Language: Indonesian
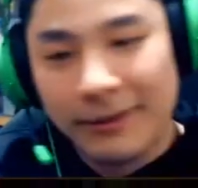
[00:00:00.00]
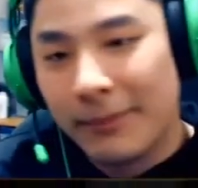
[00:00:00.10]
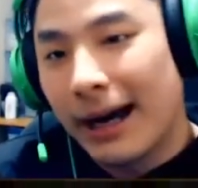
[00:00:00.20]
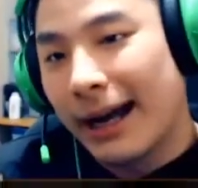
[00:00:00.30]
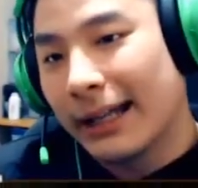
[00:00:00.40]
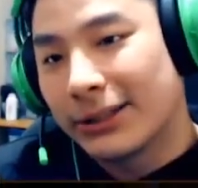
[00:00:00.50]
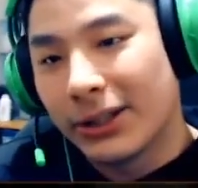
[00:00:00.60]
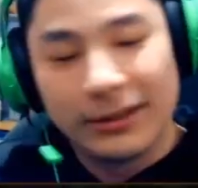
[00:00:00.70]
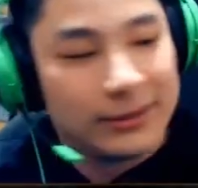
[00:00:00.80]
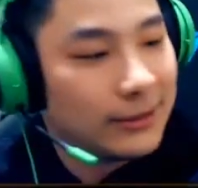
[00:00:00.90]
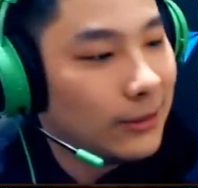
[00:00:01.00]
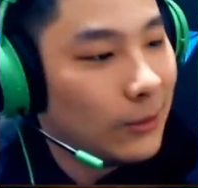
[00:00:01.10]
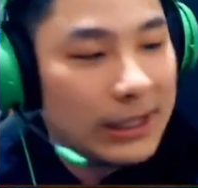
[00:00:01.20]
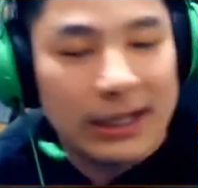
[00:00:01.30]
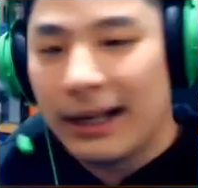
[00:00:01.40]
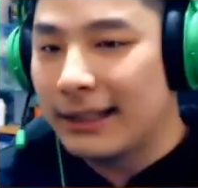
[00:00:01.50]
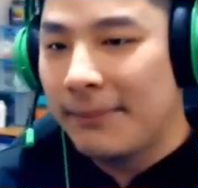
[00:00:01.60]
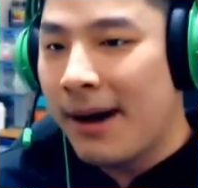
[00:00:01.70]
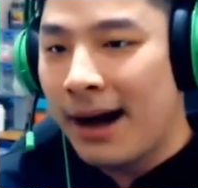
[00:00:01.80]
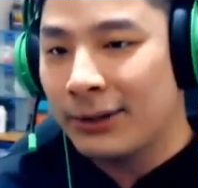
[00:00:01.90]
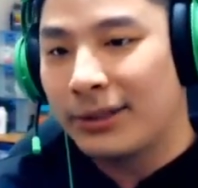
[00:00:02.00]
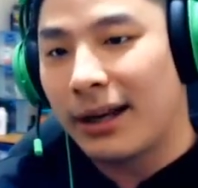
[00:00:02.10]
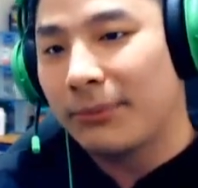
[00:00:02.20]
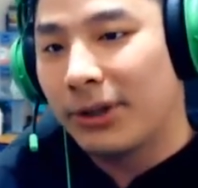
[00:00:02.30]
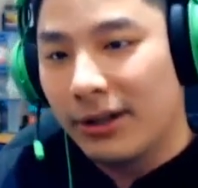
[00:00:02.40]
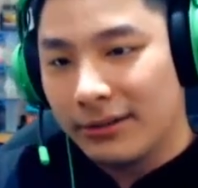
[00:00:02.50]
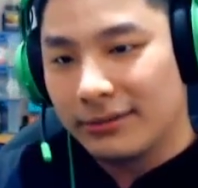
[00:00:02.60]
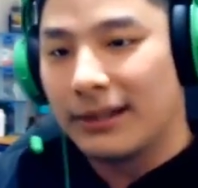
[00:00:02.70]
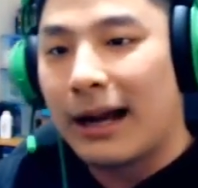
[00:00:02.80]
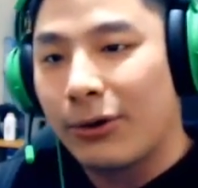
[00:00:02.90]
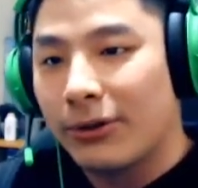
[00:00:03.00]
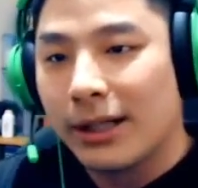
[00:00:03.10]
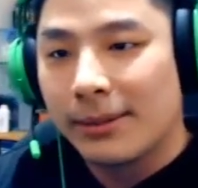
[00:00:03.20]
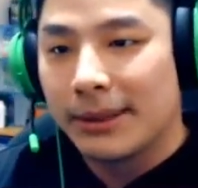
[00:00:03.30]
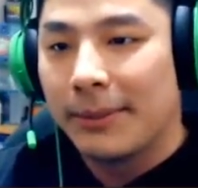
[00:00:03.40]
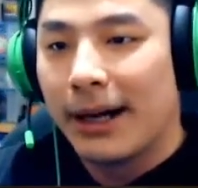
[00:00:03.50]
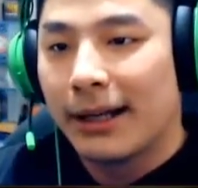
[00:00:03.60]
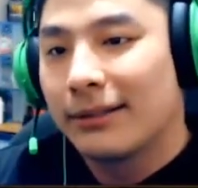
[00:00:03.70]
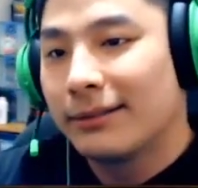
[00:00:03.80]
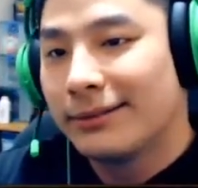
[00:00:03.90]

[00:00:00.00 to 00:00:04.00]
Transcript: Bahaya, cok. Gue aja ada timbangan tuh serem, cok. Takut gue sama timbangan.